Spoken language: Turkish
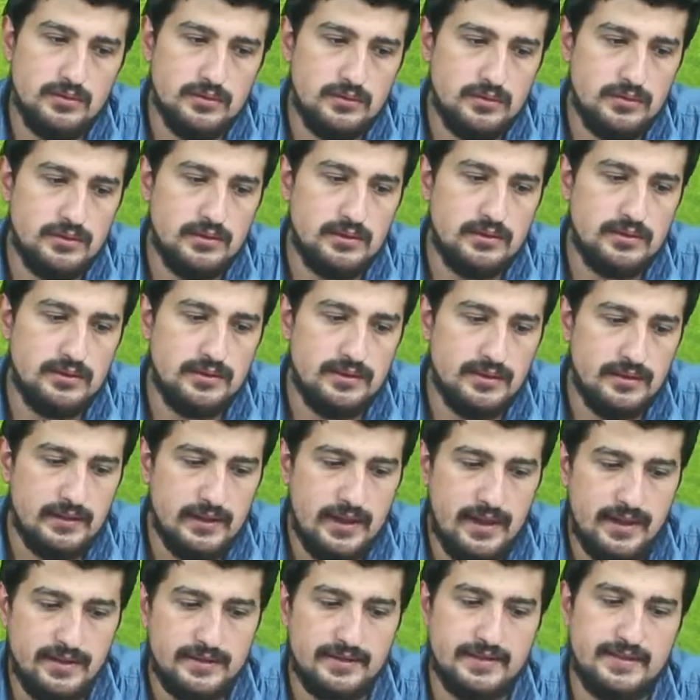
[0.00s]
e,
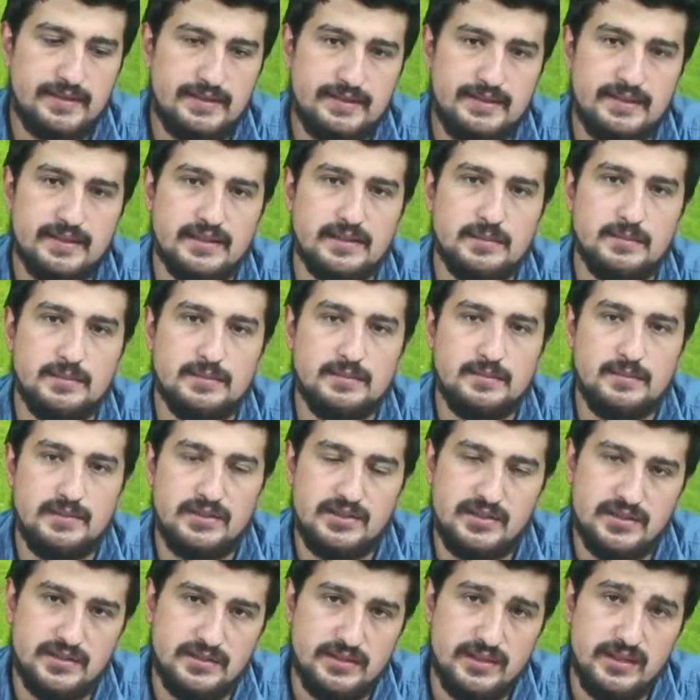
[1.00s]
her iki takım
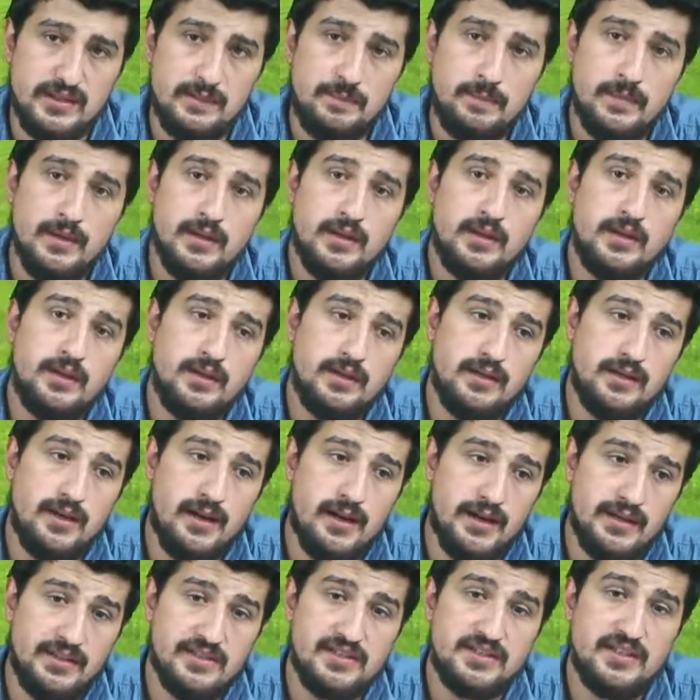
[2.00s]
içinde e,
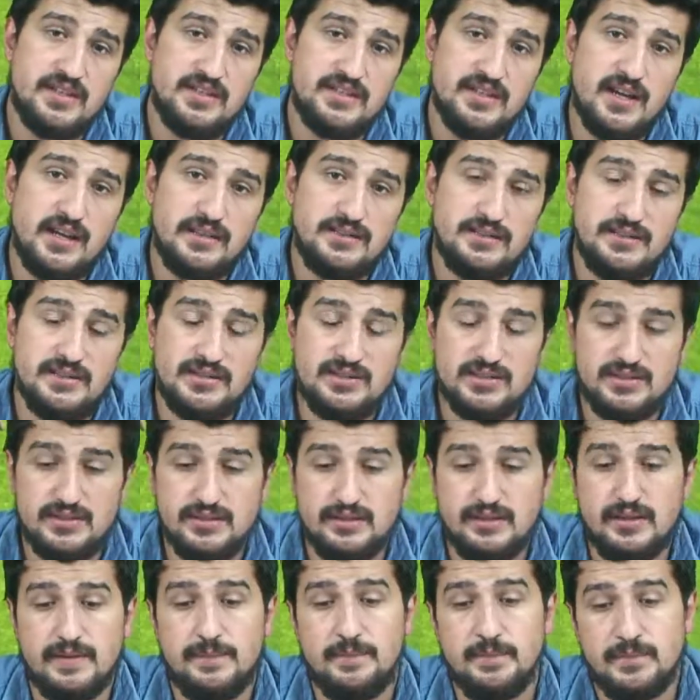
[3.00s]
ayrıca Necati
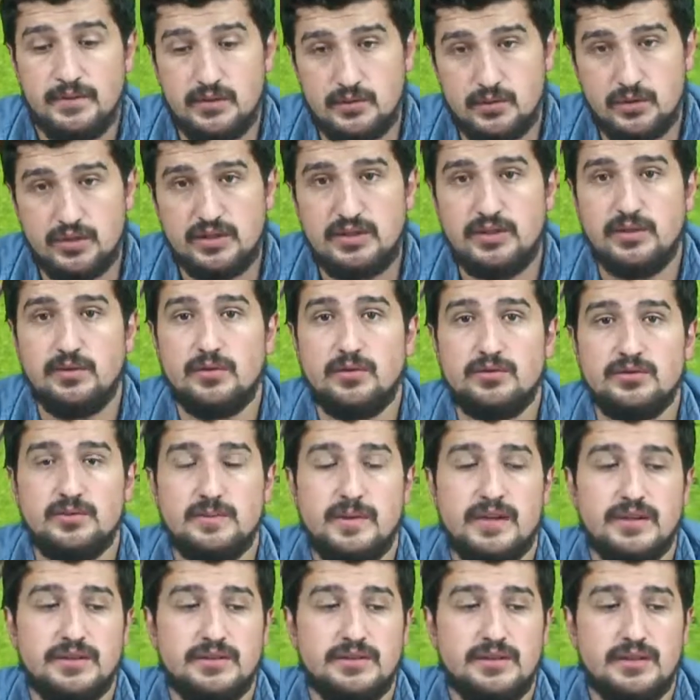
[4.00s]
içinde çok iyi oldu
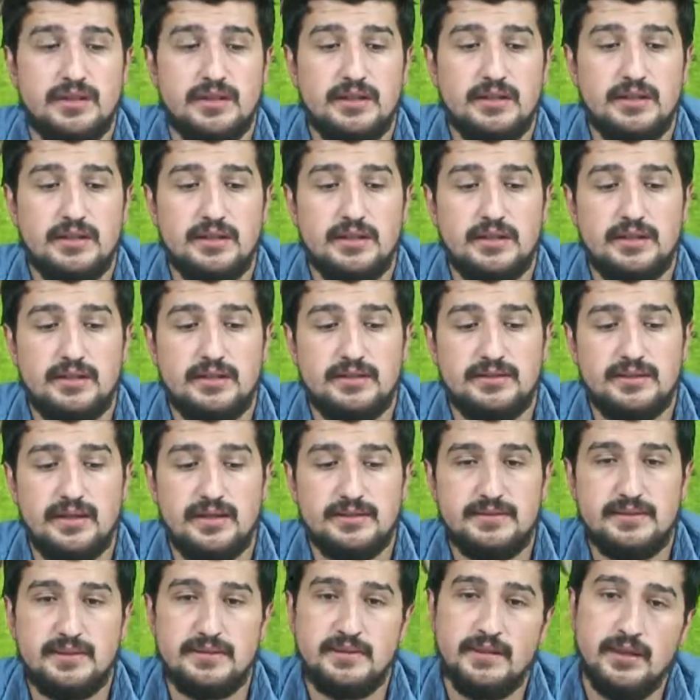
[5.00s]
bence. E,
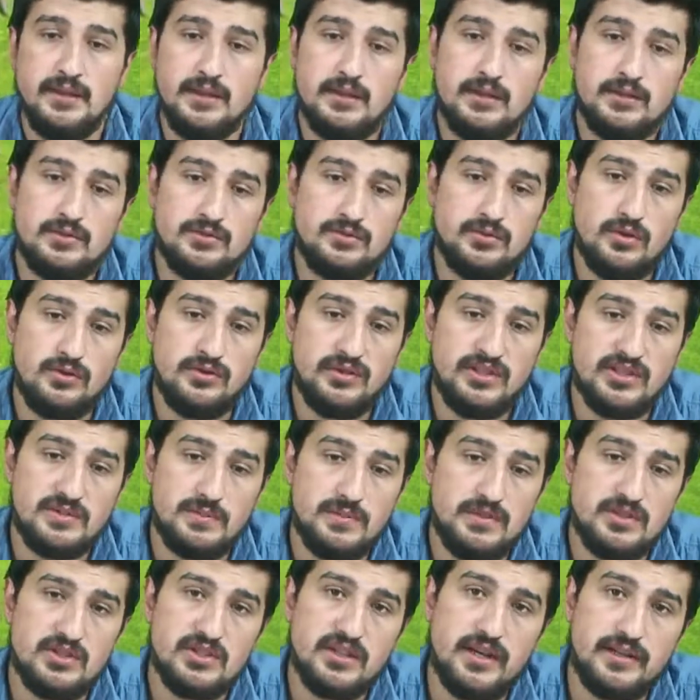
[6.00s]
zaten
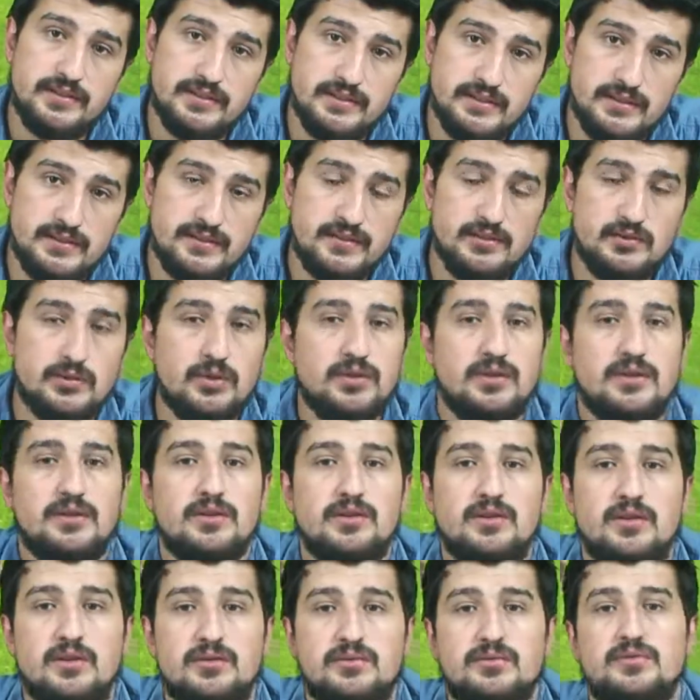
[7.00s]
sözleşmenin şartlarında çok
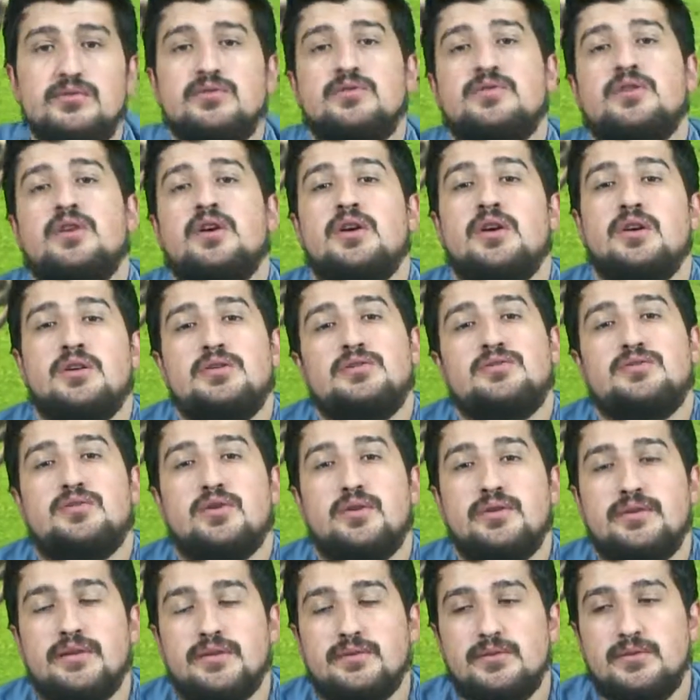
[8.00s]
iyi olduğu
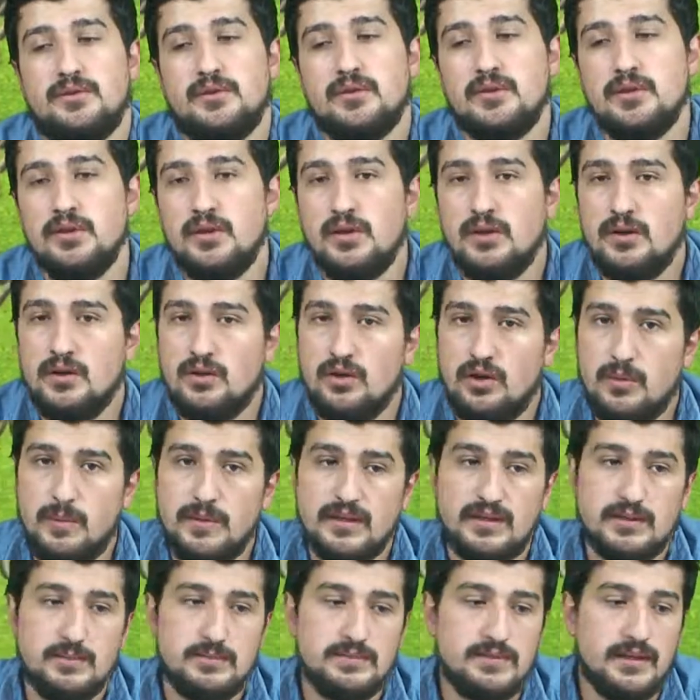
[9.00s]
söyleniyor. O
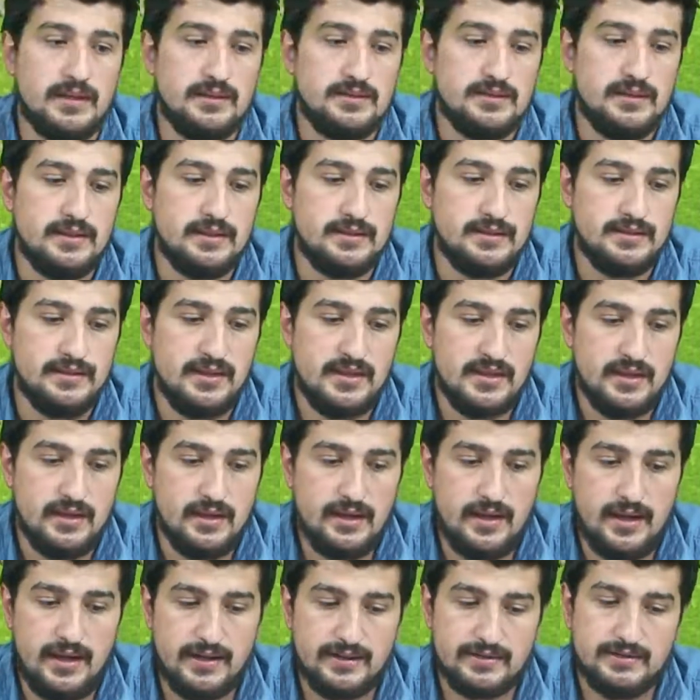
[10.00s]
bakımdan da hani
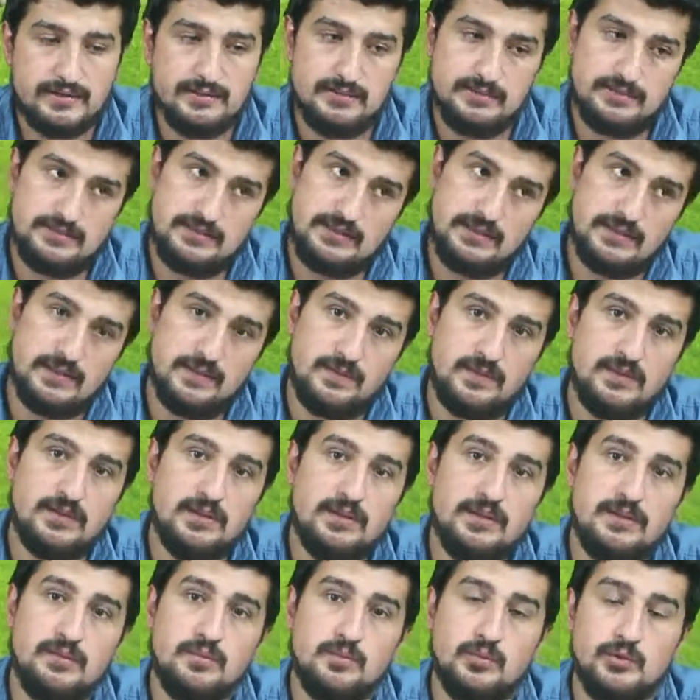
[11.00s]
her
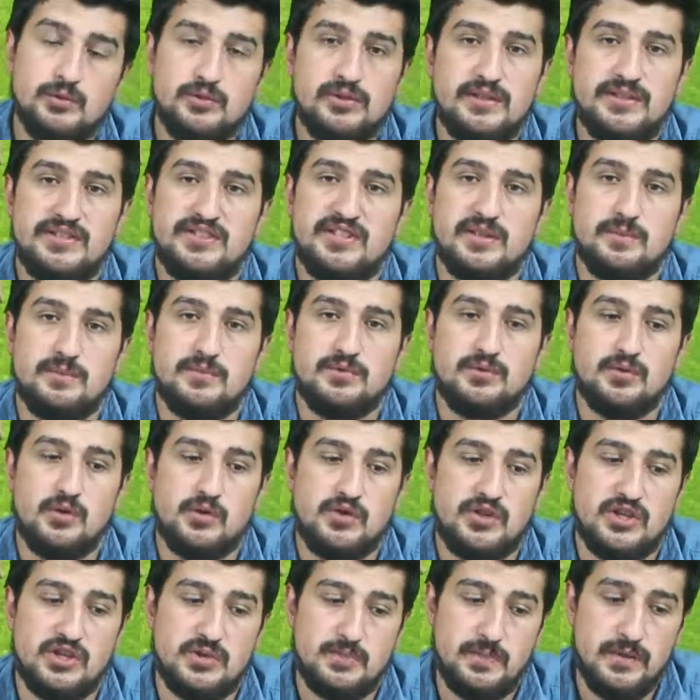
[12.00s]
tarafı mutlu edecek bir
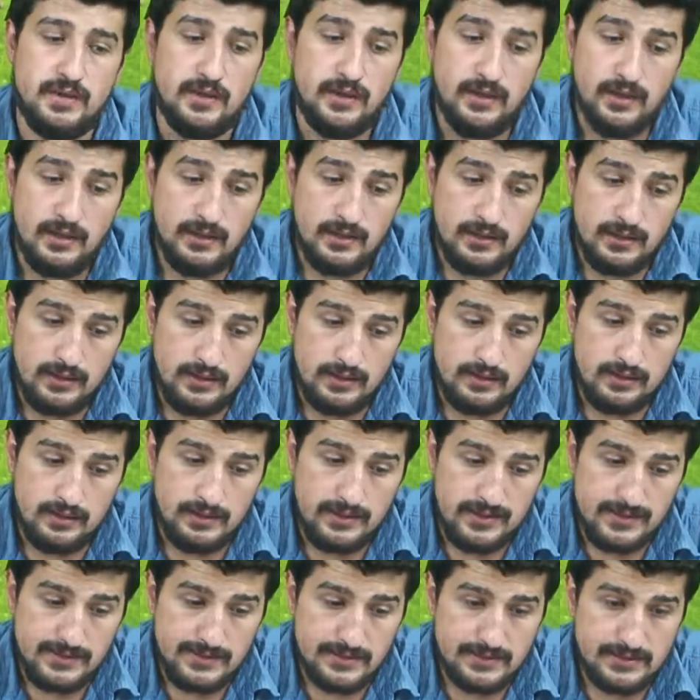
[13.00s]
sözleşme. E,
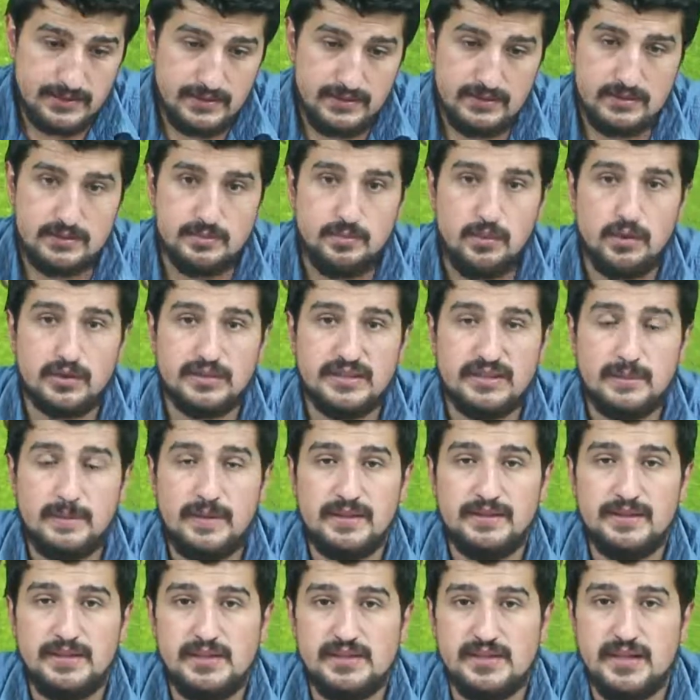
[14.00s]
Eskişehir Spor'da da
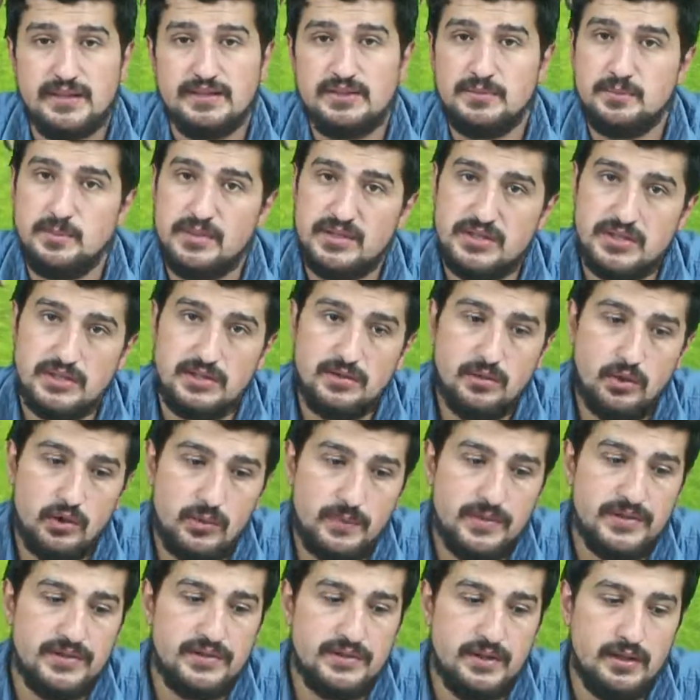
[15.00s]
ben Necati'nin başarılı
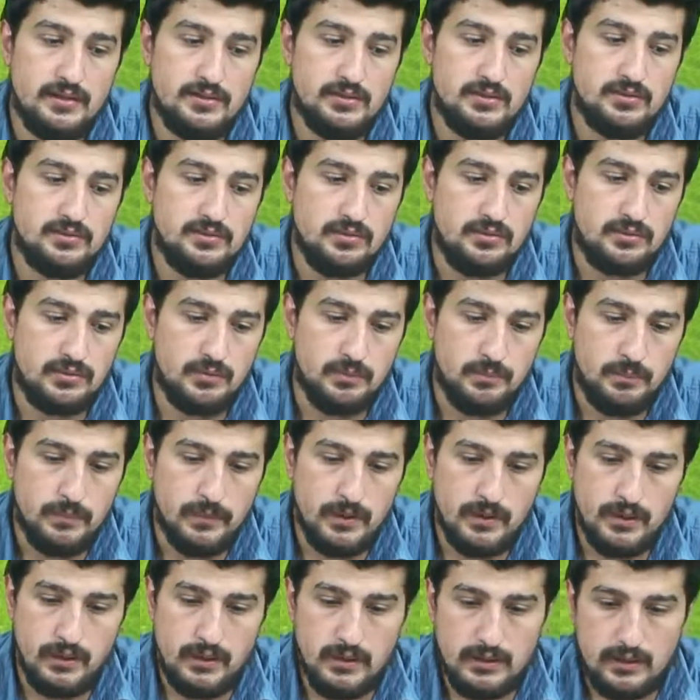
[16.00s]
olabileceğini düşünüyorum.
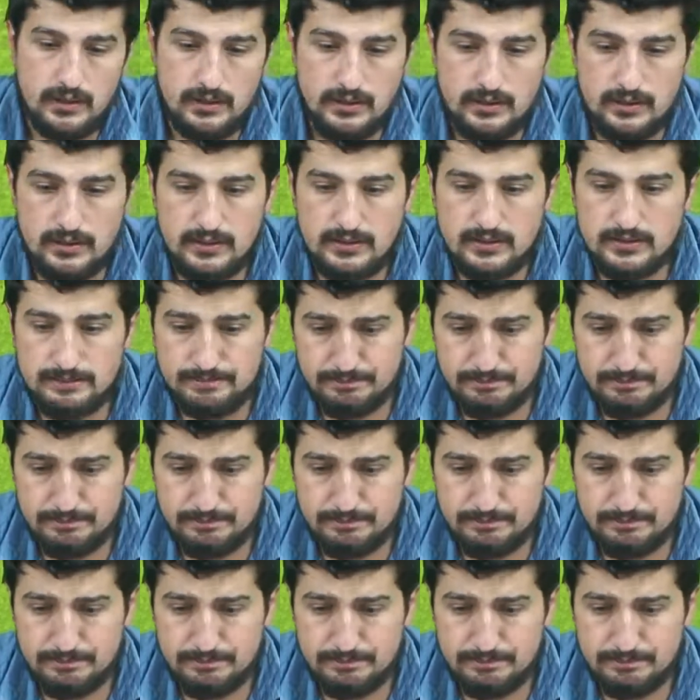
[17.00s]
E,